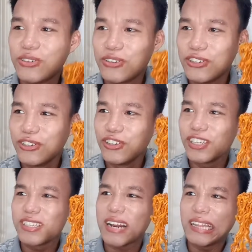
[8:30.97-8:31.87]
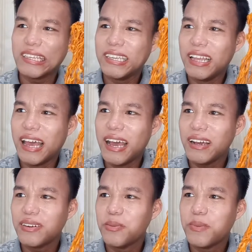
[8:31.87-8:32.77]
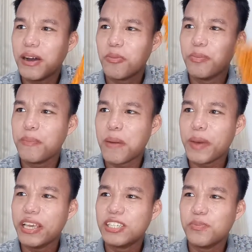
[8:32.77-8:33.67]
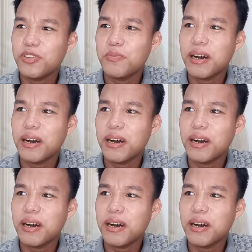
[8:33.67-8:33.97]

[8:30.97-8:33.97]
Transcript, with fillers: Siguro yun yung strategy nila bakit mapapaisip yung